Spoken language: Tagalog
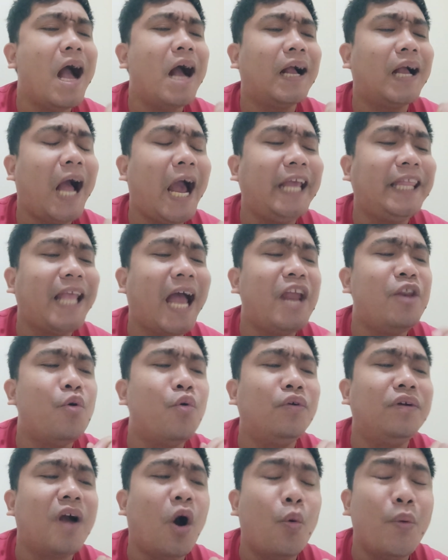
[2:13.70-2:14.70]
Kahit
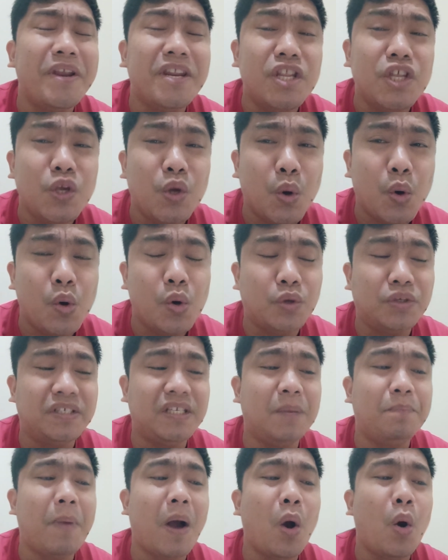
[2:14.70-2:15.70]
anong gawin nyo,
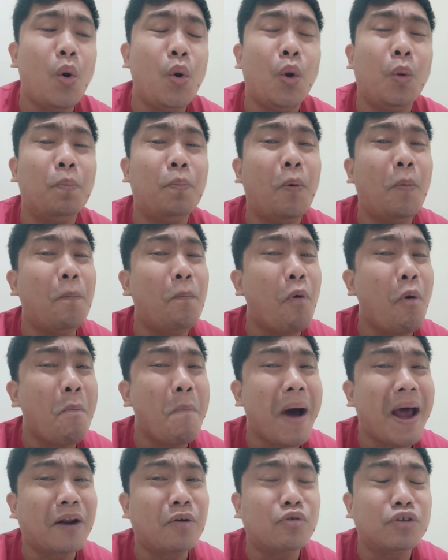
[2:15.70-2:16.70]
si Pangulong Bongbong
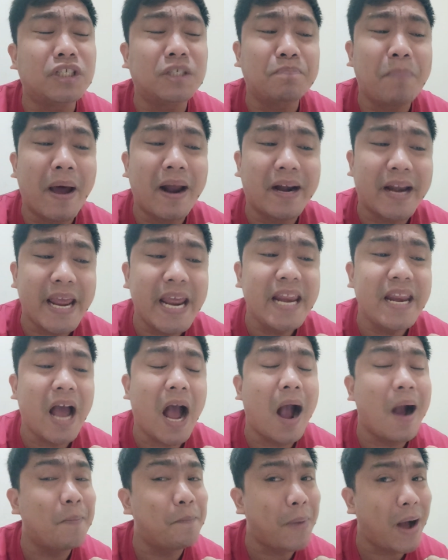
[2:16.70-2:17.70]
Marcos pa rin
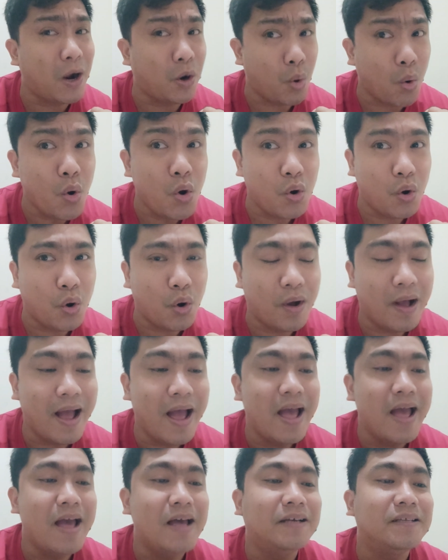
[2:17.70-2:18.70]
ang Pangulo
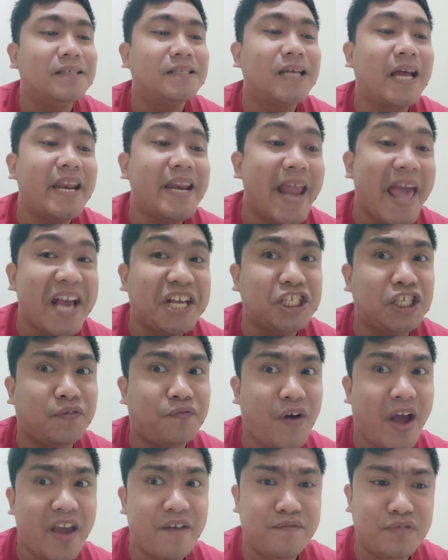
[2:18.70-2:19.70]
sa next
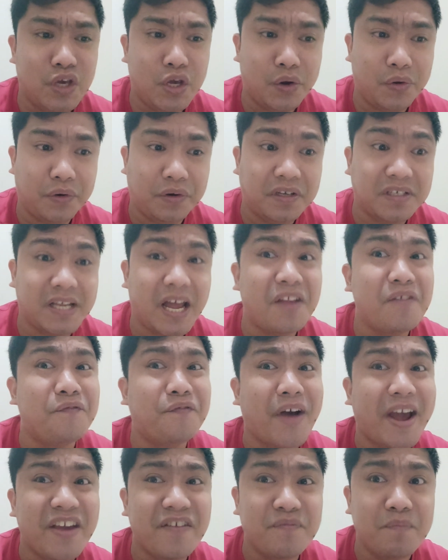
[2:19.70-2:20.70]
5 years and
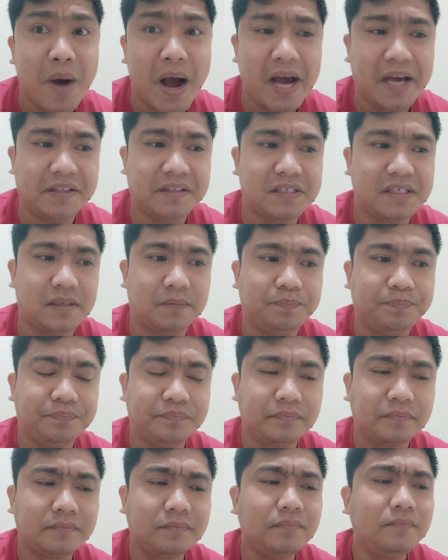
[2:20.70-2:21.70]
5 months.
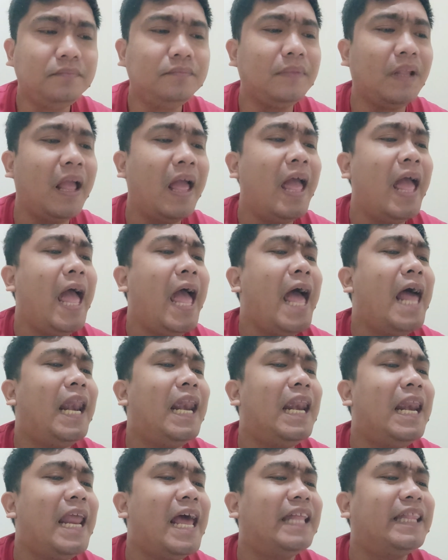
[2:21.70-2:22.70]

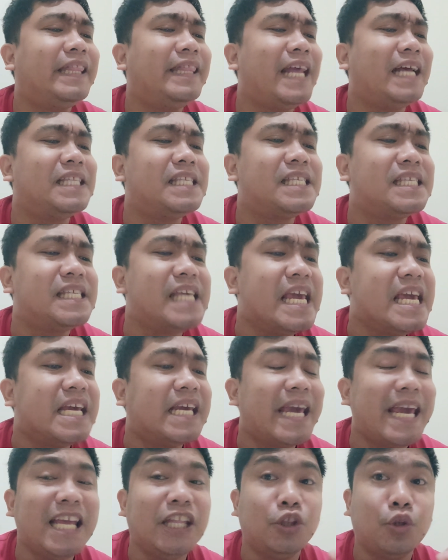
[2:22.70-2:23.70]
Let that
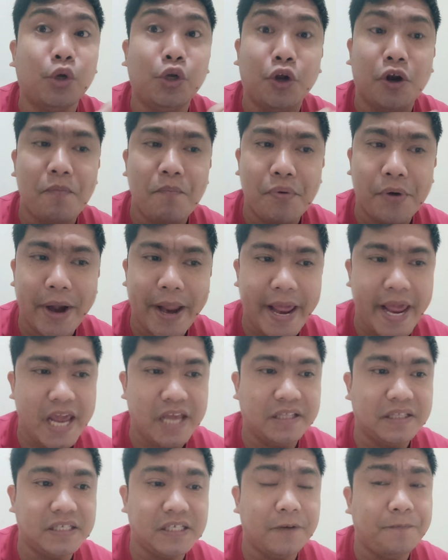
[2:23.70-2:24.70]
sink into your
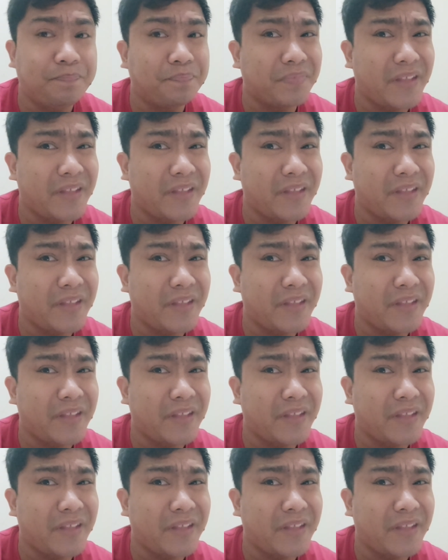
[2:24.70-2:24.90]
brains.